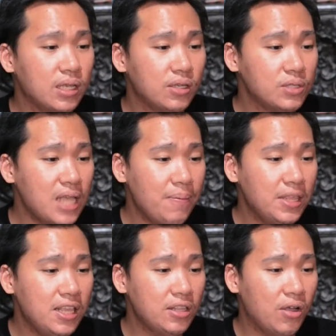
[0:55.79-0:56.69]
Yung sabi
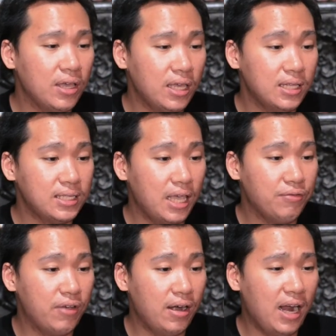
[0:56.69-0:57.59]
dito, it's a
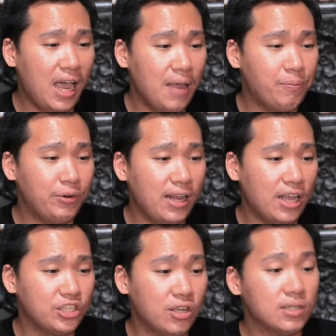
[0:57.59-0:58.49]
very high
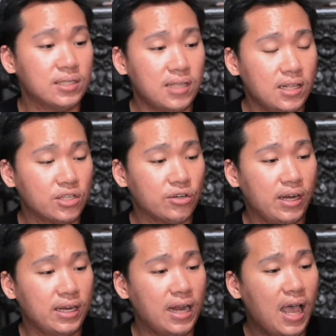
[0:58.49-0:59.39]
protection
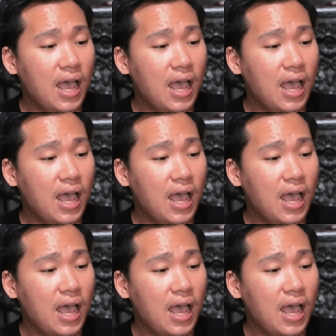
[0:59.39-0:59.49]
sunscreen